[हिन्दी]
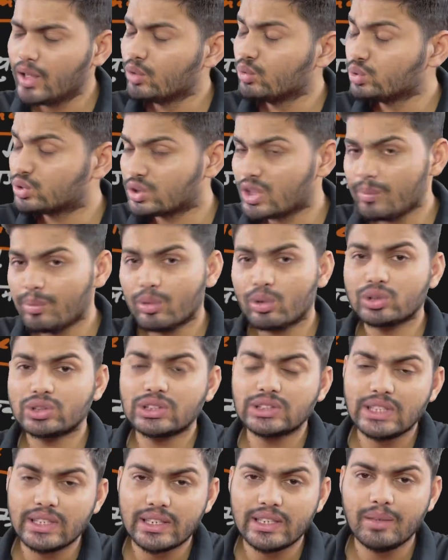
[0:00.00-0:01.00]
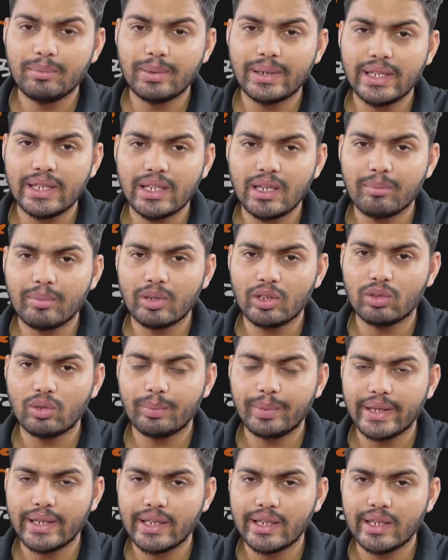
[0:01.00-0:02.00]
उसकी प्रोसेस देखनी पड़ेगी अपन को
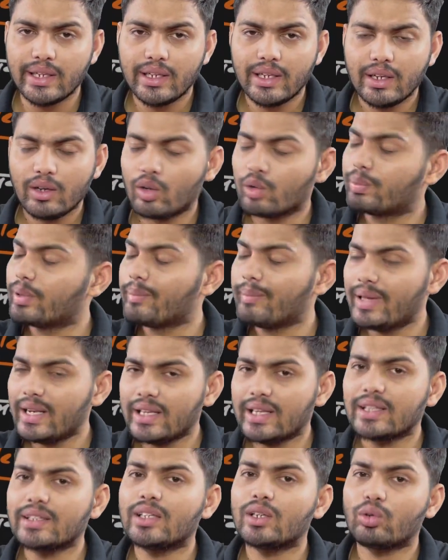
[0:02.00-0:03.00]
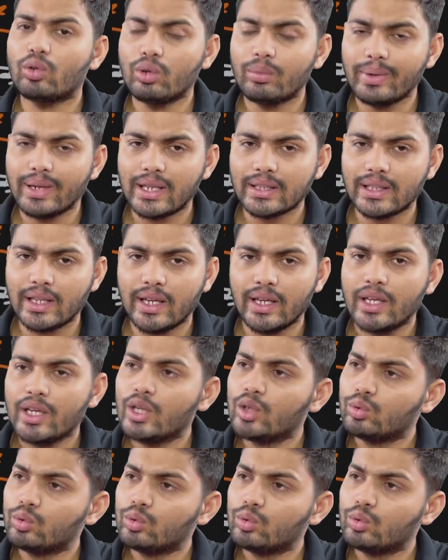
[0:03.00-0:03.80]
पहले और फीमेल के अंदर कौन बनाता है